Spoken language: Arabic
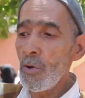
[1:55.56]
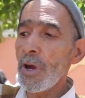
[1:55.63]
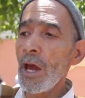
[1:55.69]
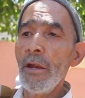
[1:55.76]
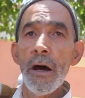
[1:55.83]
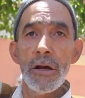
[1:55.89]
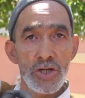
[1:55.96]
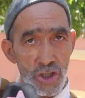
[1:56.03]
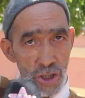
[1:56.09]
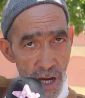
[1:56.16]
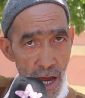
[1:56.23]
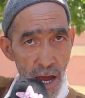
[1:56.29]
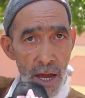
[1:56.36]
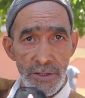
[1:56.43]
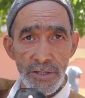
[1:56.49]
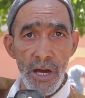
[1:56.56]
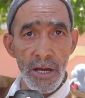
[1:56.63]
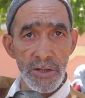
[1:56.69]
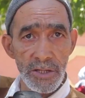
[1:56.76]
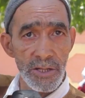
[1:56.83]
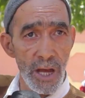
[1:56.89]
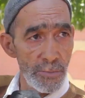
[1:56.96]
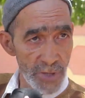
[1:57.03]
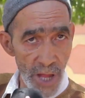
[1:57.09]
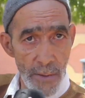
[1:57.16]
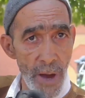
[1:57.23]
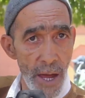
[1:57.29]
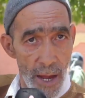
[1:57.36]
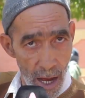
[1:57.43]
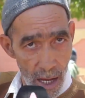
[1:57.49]
وكاين هاد الشريحه هادي تاع
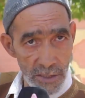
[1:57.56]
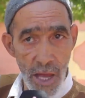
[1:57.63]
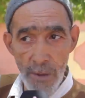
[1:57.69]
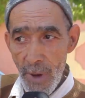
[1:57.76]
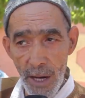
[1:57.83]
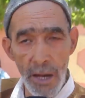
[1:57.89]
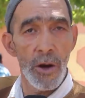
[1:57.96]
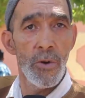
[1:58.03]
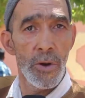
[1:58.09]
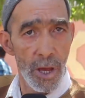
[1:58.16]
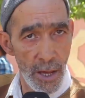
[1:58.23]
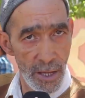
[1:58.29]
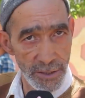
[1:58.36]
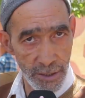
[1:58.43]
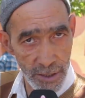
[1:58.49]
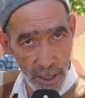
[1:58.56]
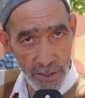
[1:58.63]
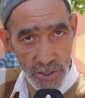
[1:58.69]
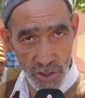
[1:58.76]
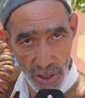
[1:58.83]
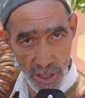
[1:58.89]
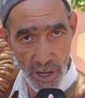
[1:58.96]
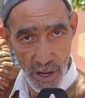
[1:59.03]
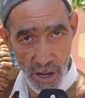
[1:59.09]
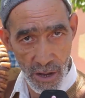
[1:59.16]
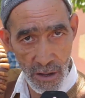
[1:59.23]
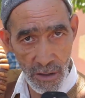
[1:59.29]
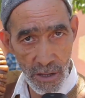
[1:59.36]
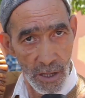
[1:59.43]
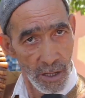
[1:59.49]
بثمنها ثمن اخر هادي هاد
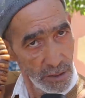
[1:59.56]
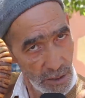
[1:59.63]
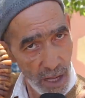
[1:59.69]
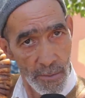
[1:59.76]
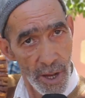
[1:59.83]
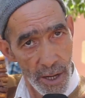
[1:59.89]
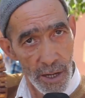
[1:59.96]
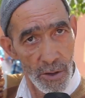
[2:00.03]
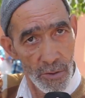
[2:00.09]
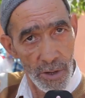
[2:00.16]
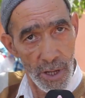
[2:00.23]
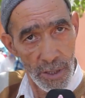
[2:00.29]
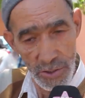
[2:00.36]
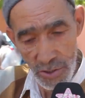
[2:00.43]
الشريحه ثمن اخر هاد